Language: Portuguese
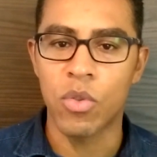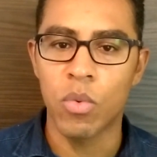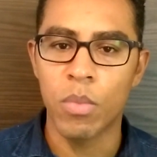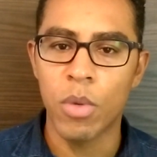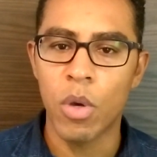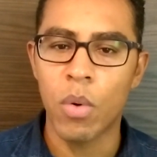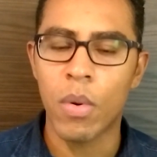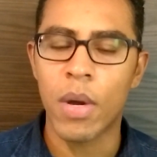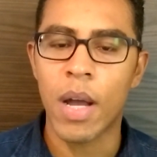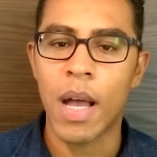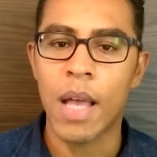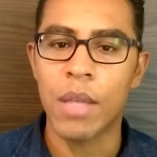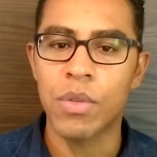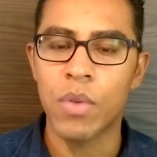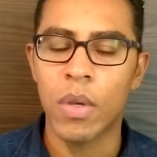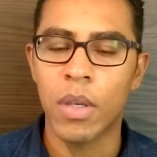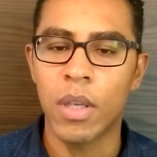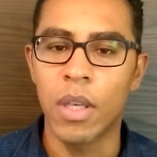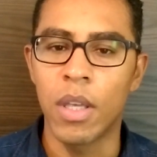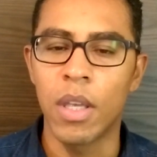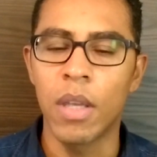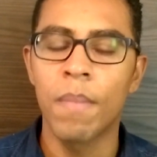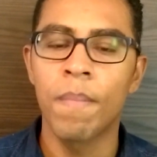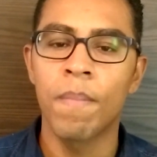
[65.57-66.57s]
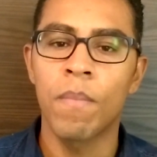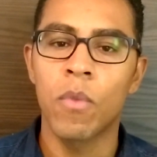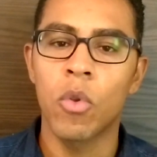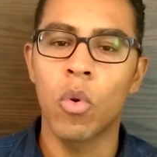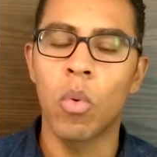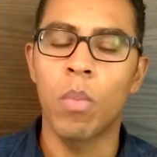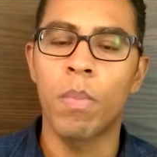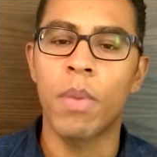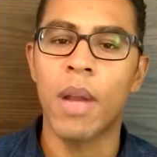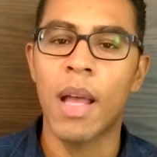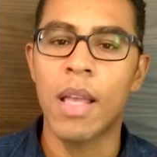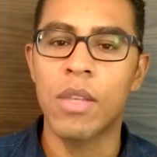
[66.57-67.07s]
No meu caso aqui,
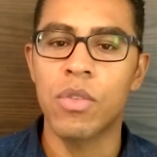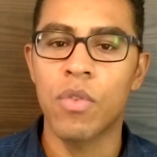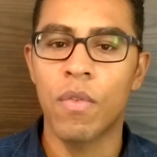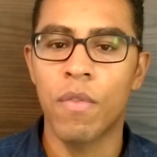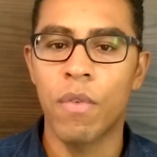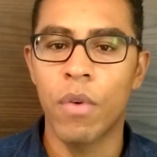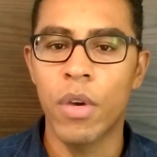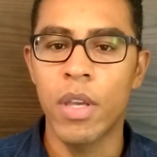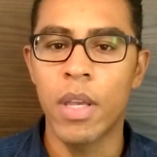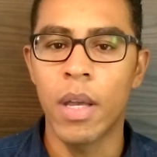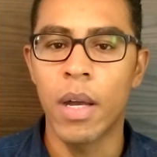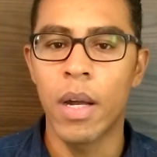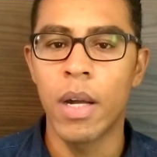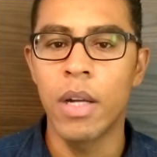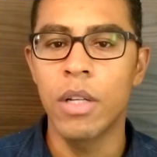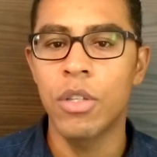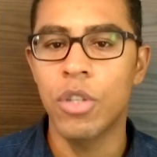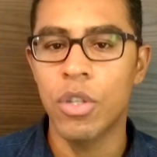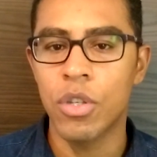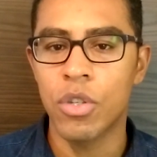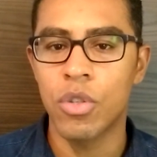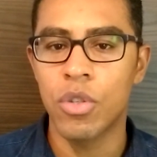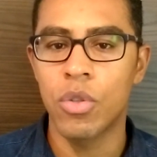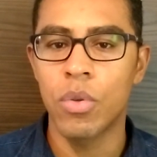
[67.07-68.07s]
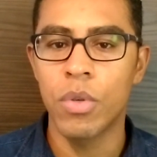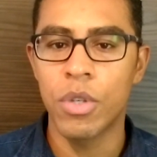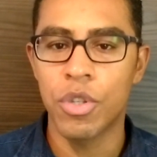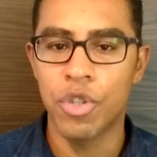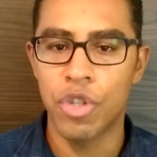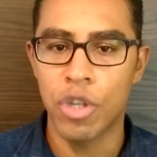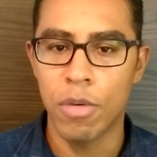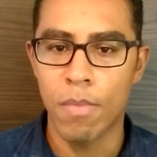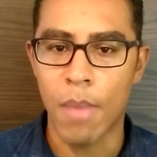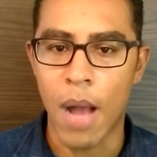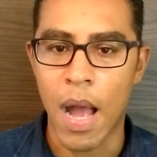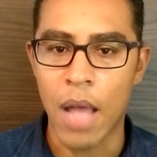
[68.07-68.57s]
o prazo foi antes do
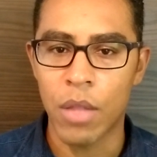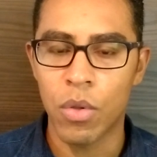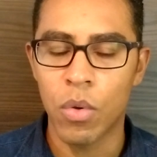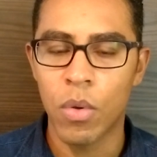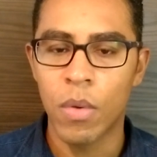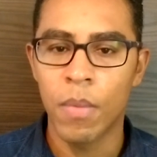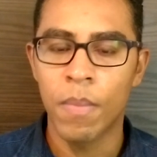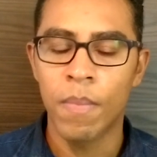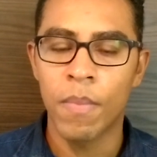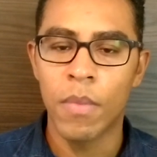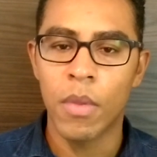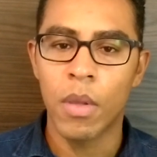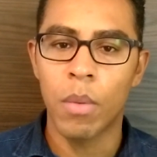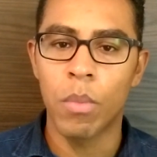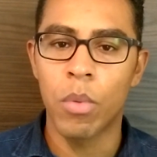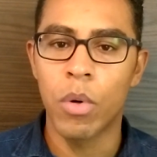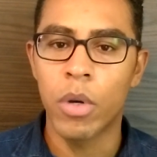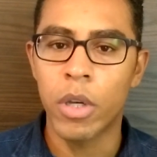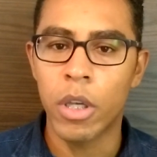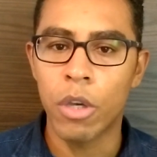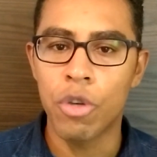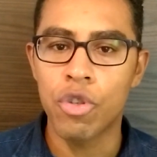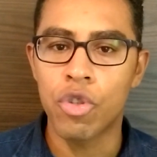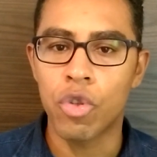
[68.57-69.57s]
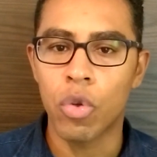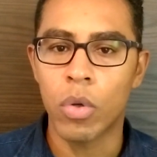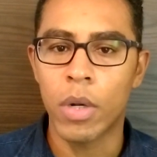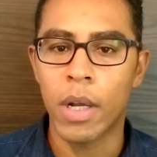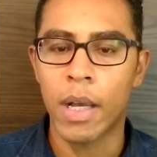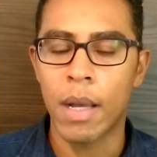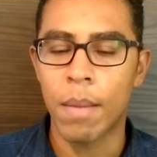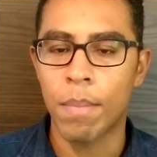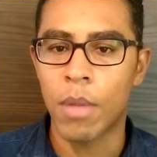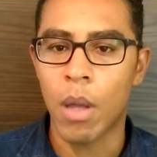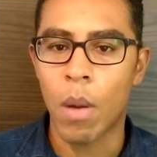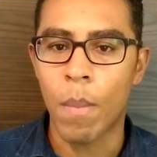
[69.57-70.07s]
estimado, porque eu estou na
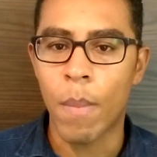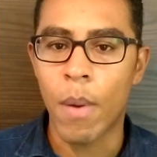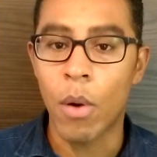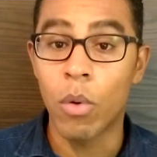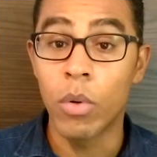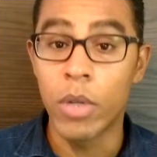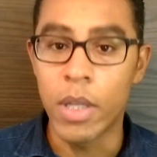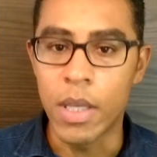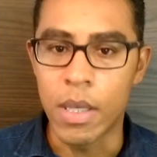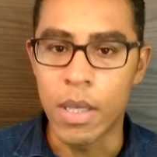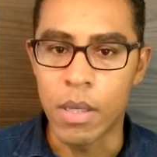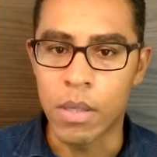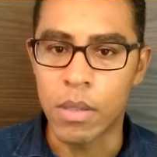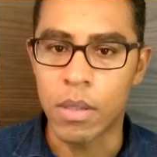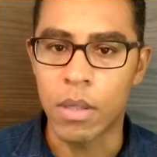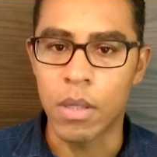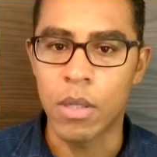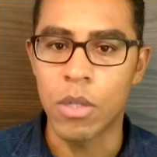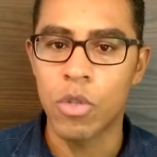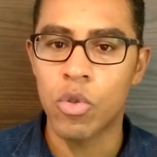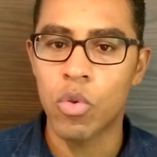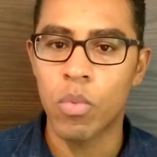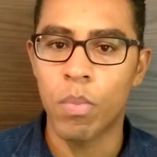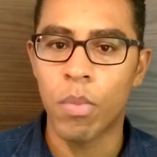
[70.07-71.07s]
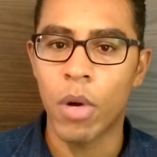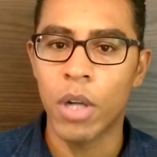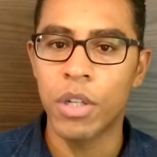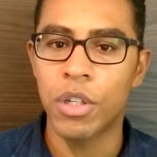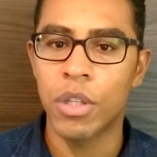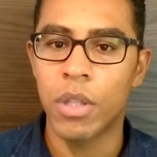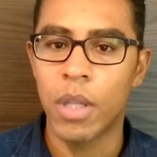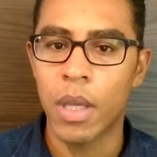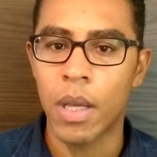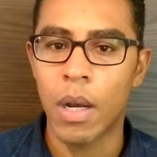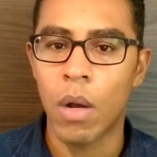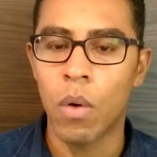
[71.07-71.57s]
capital paulista. Isso
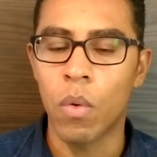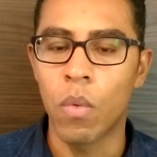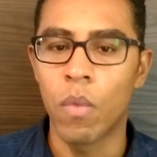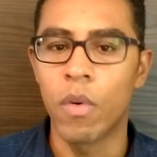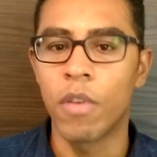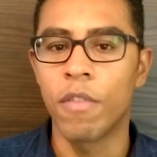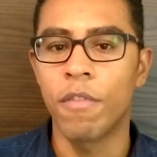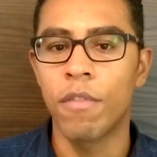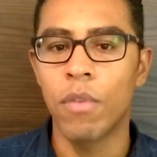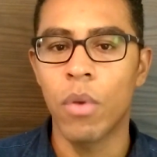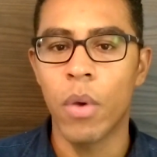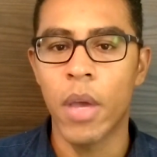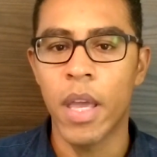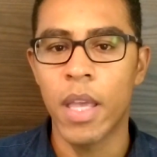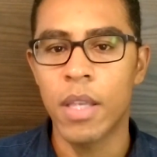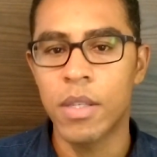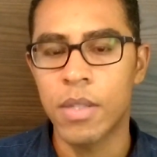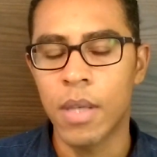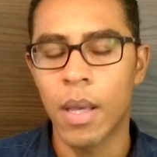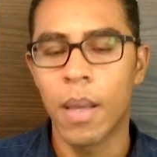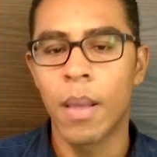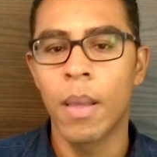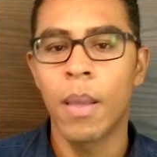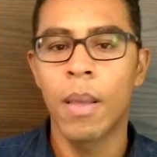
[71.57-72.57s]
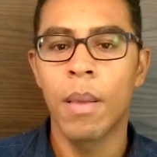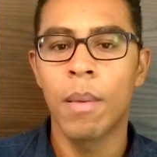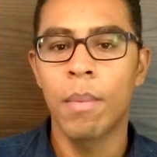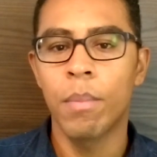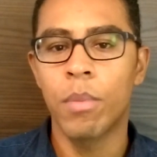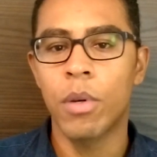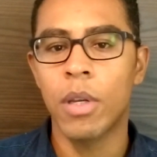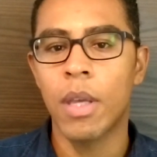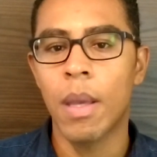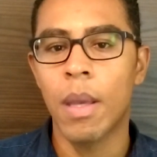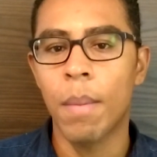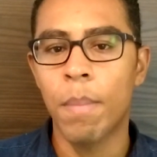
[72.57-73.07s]
pode ter alguma influência,
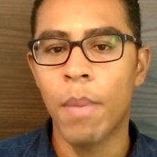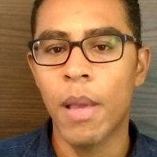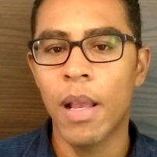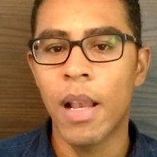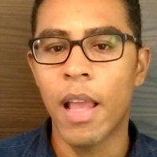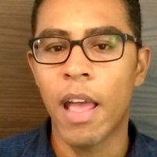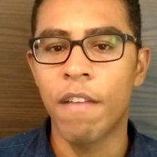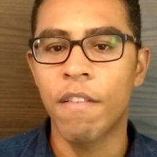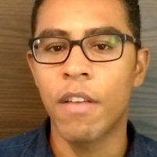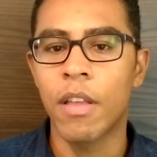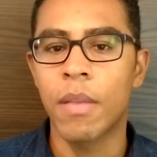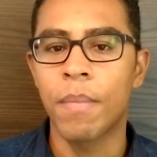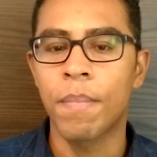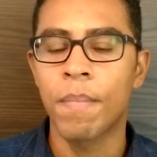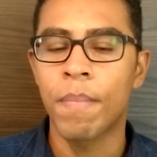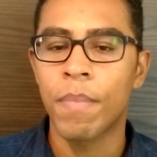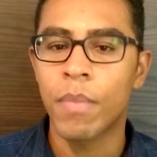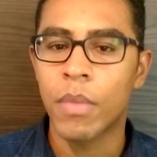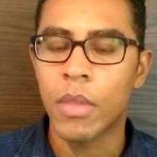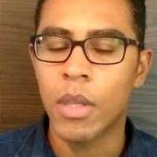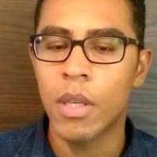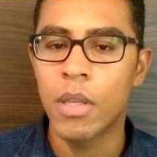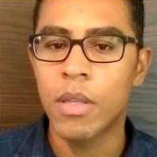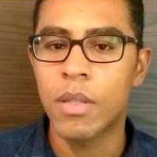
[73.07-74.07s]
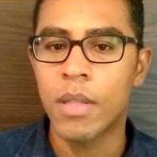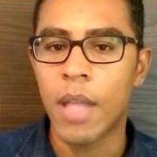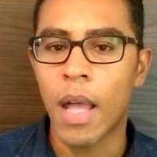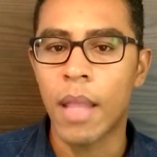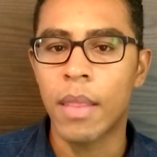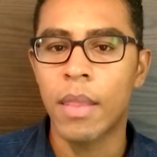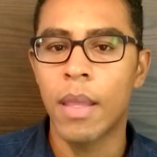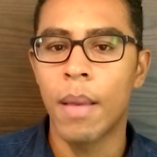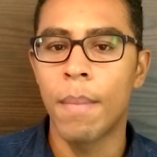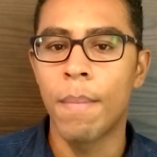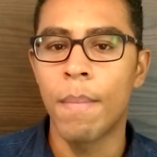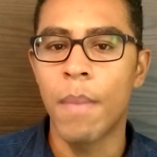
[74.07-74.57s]
porque a Payleven está
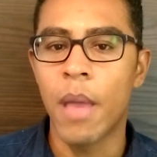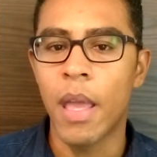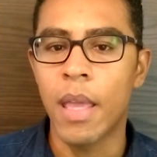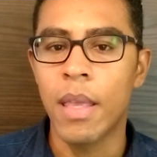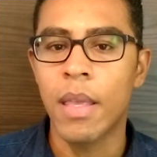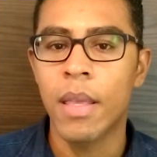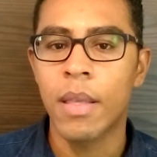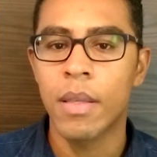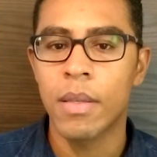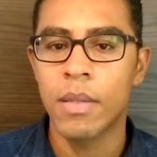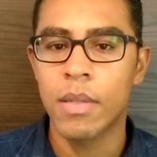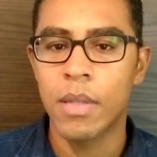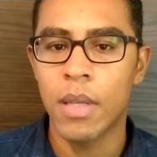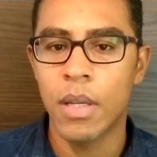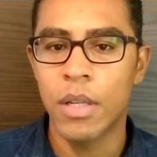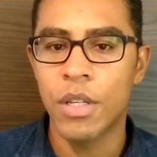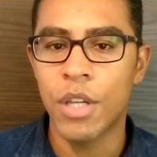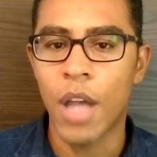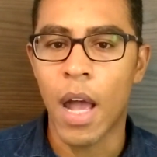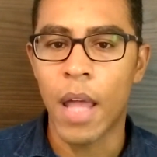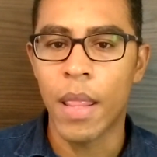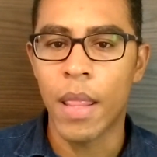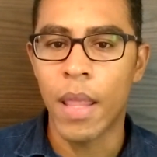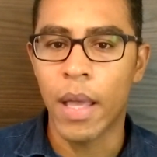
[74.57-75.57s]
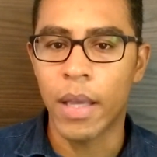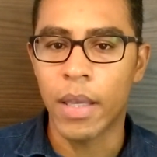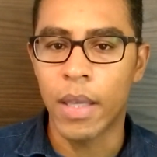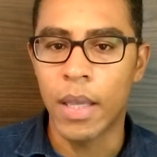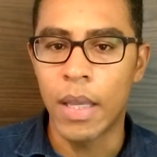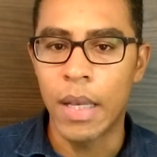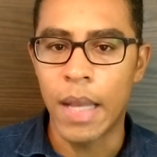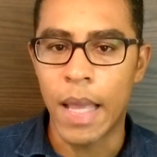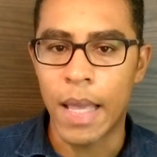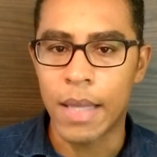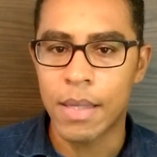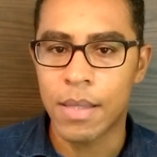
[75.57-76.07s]
também sediada
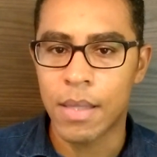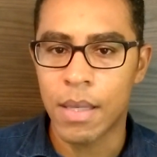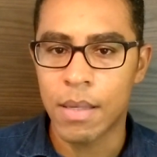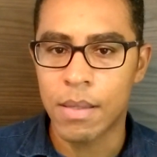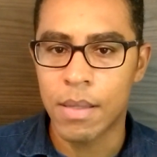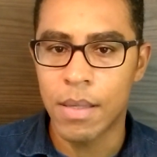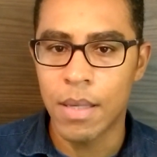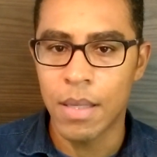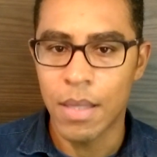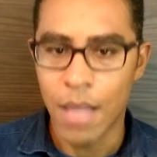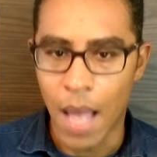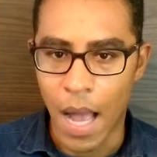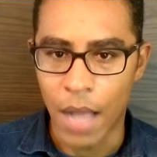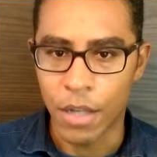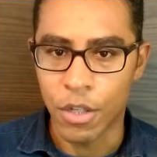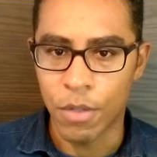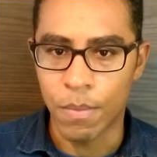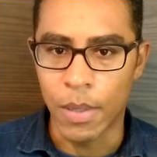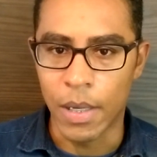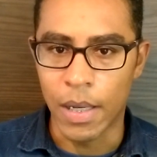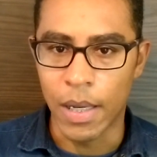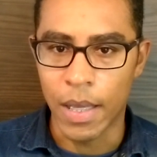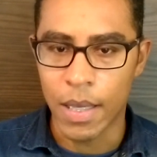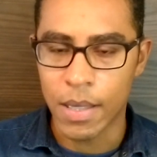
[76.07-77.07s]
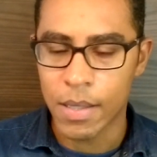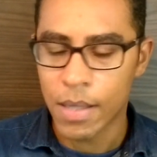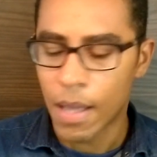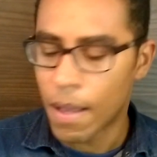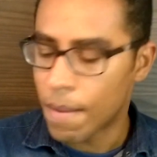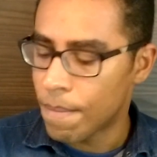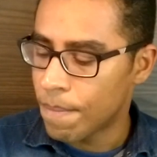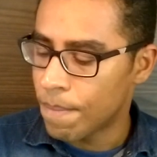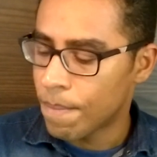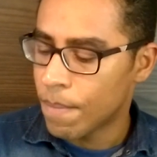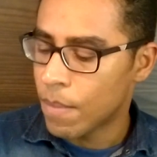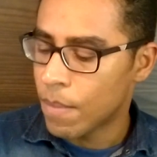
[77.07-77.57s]
aqui nesta cidade, beleza?